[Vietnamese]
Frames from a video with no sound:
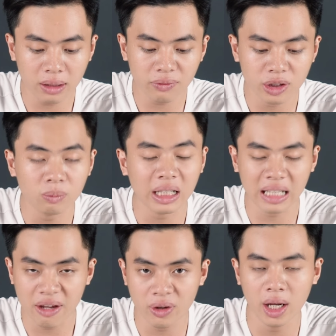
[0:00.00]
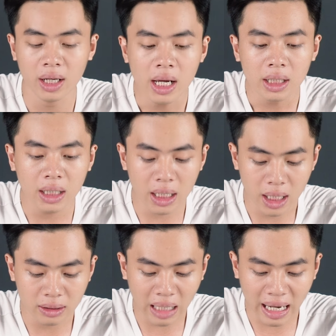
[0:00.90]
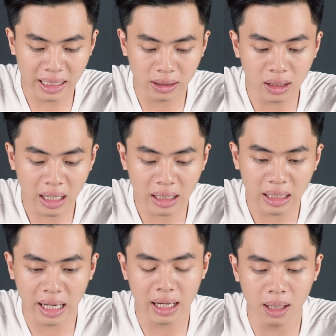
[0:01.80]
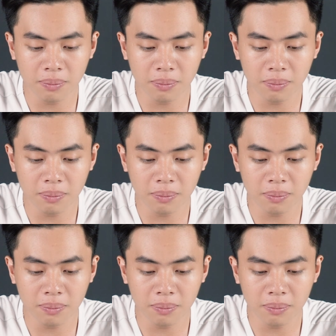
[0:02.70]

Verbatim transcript: thích và chúng ta tải về thì hiện tại cái tính năng này á,